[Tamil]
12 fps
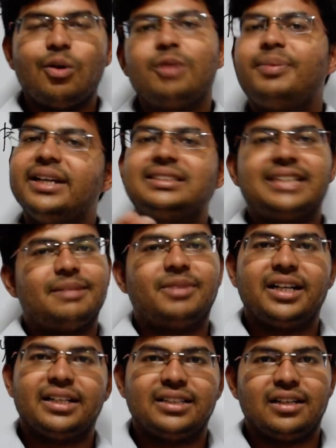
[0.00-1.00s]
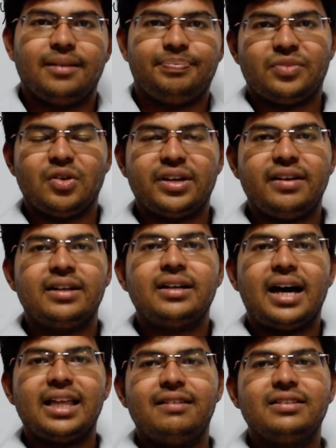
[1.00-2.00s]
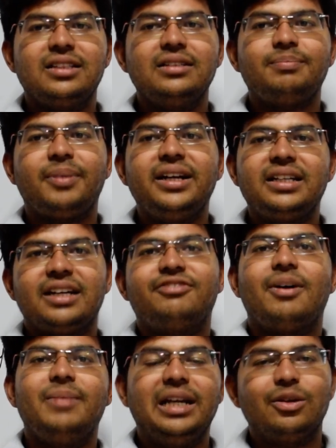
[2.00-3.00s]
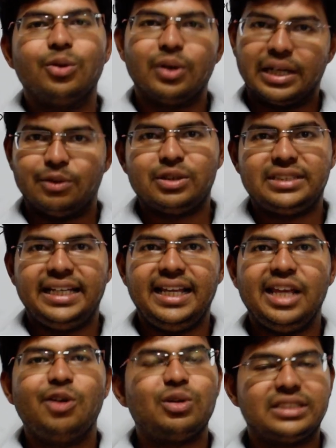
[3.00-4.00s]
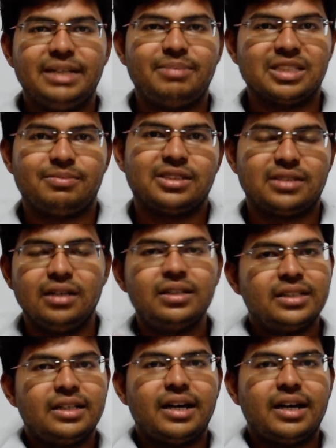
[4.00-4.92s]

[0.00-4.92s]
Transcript: ஒரு பிரிண்ட் ஸ்டேட்மெண்ட் எடுத்துக்கலாம் ஓகே அதில் வந்து பிரிண்ட் எஃப் அப்படின்னு கொடுக்குறேன் ஒரு சிலேயோ ஒரு சி ப்ளஸ் ப்ளஸில்